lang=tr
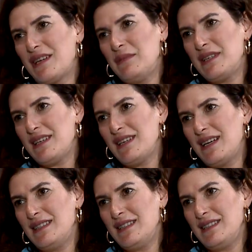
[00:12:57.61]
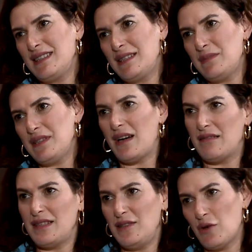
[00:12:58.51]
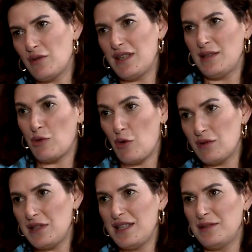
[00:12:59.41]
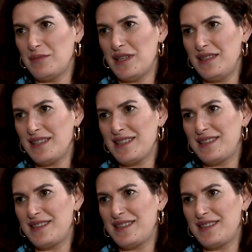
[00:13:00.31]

tabii ki hani dedik ki bir havayı yoklayalım, koklayalım dedik. Neler